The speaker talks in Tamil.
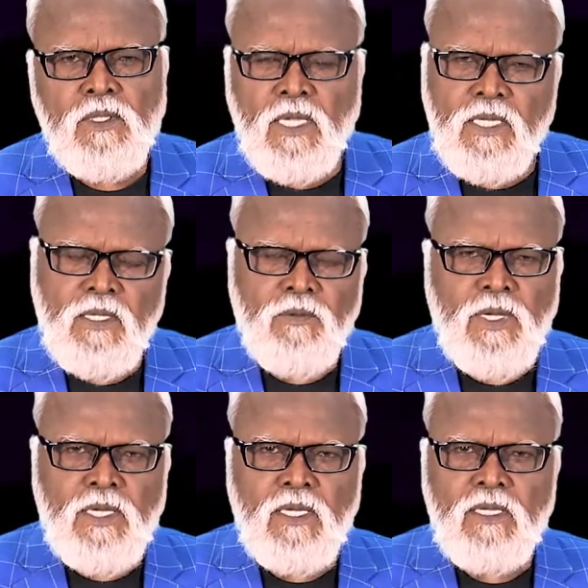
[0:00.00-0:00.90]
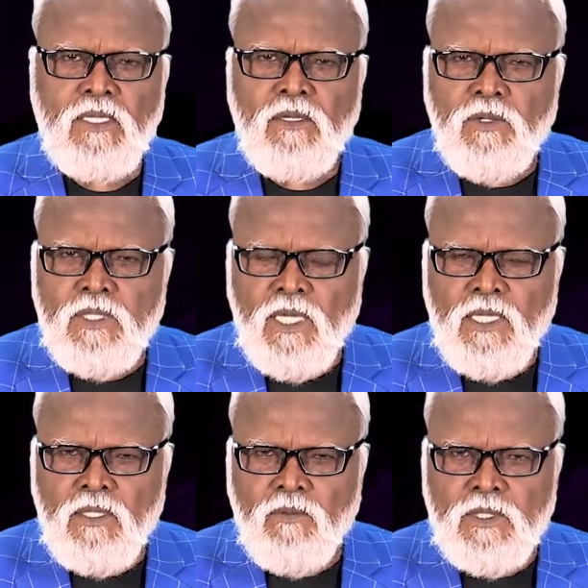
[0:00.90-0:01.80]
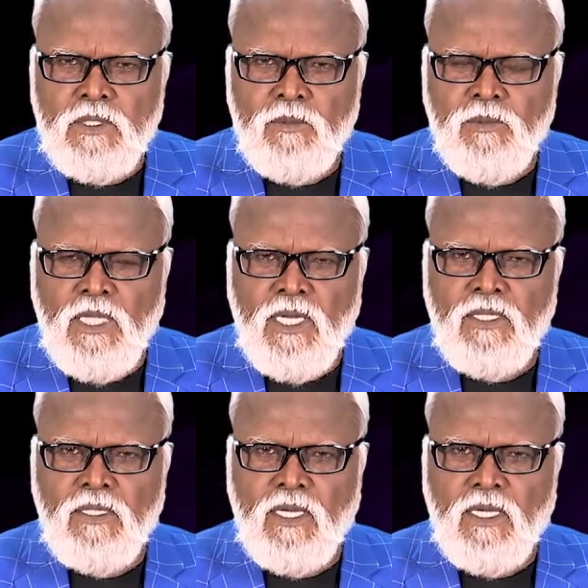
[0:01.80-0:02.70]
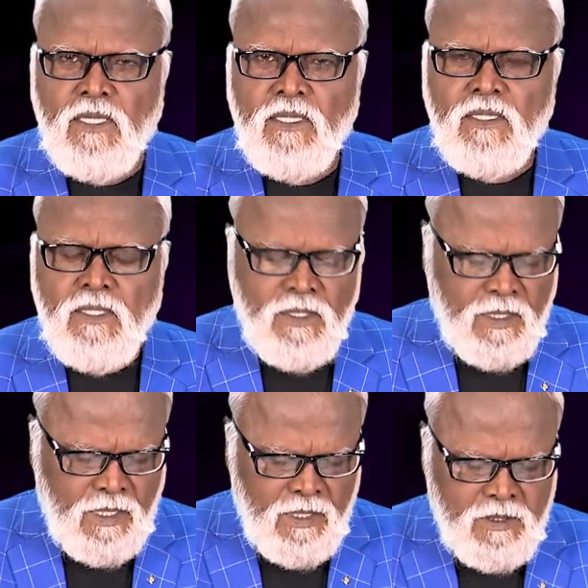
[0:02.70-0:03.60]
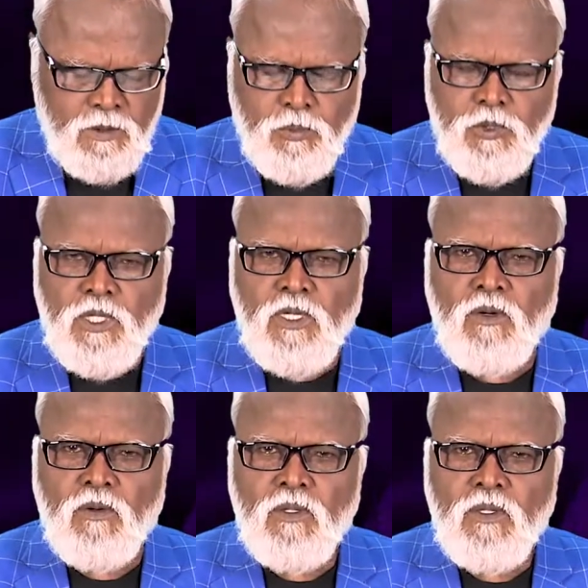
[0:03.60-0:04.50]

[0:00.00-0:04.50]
ஏற்கனவே இருபத்தைந்து வசனம் நிறைந்த இந்த கடைசி புத்தகம்